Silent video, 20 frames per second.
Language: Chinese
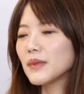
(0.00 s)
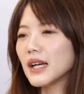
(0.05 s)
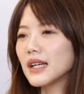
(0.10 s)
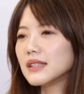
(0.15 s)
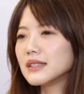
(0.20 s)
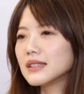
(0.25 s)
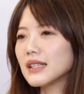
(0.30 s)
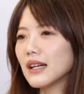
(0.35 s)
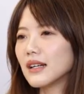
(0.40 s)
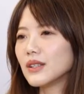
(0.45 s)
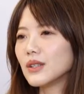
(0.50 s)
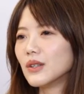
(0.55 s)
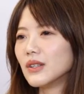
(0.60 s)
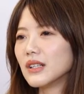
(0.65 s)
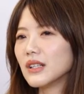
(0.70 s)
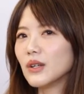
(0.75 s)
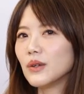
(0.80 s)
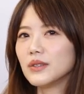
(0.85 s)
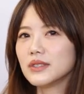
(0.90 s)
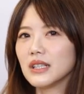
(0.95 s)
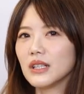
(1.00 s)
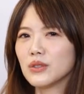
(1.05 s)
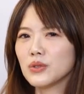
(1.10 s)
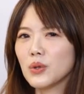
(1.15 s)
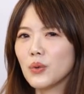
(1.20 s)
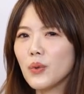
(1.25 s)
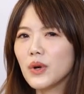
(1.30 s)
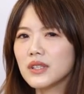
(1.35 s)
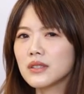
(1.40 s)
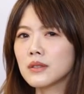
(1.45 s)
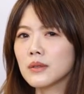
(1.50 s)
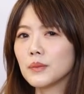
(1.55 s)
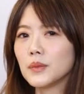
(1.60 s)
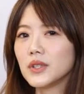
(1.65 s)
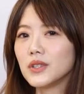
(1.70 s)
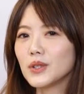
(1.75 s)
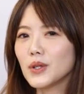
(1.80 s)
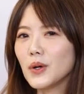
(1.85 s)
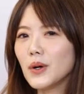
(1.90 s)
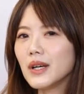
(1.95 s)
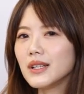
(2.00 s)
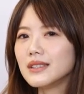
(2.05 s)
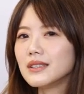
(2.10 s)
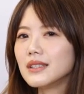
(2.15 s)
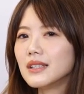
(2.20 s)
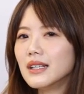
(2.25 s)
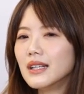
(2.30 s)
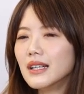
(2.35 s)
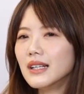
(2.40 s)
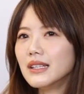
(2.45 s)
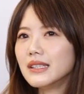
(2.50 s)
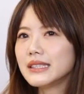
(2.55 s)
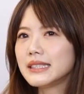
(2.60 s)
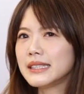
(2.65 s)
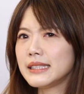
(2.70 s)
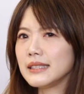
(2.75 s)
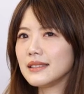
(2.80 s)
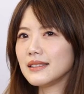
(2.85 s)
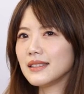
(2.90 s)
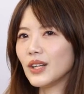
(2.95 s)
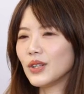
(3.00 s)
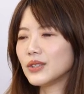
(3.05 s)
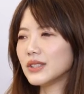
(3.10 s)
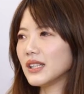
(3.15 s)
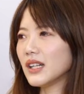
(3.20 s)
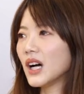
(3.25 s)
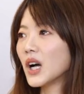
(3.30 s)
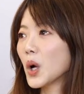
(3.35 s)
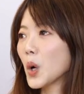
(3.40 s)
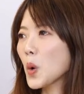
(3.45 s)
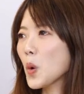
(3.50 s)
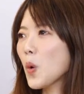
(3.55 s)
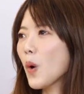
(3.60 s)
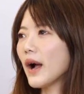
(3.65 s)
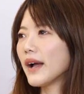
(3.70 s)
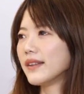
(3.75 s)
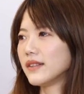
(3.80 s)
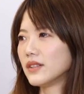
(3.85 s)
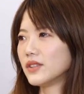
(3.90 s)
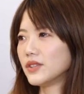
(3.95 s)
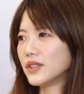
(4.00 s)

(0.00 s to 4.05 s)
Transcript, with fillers: 蛮常有人跟我讲说，为什么你都会？吸引到一些很怪的